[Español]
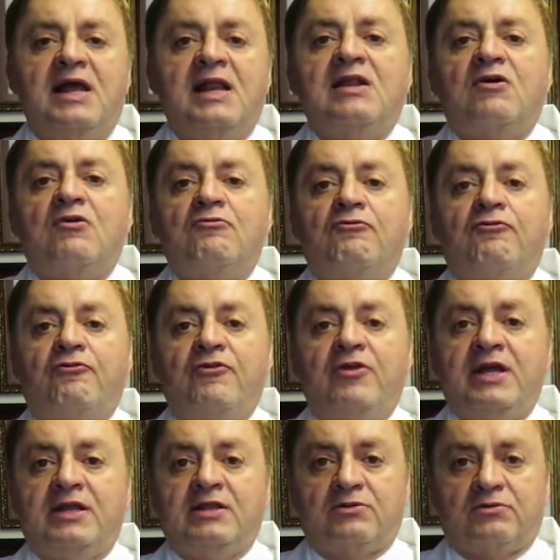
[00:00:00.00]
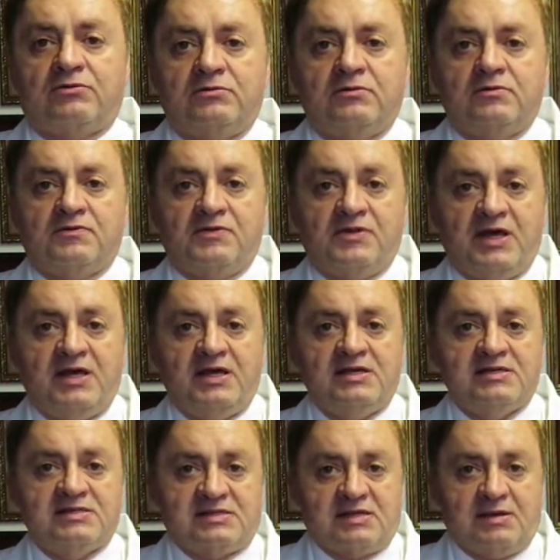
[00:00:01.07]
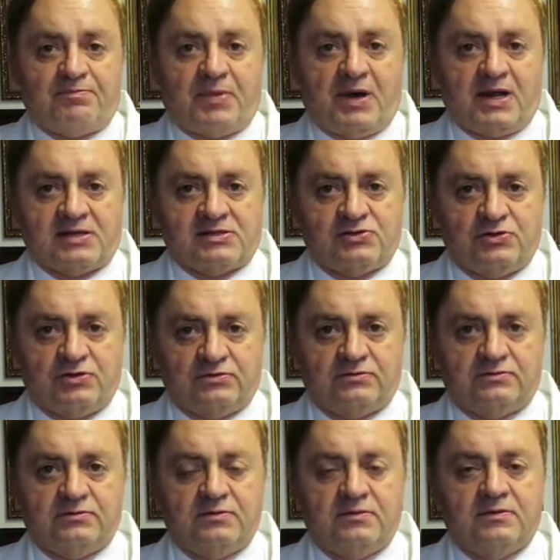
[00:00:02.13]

el conflicto de separación.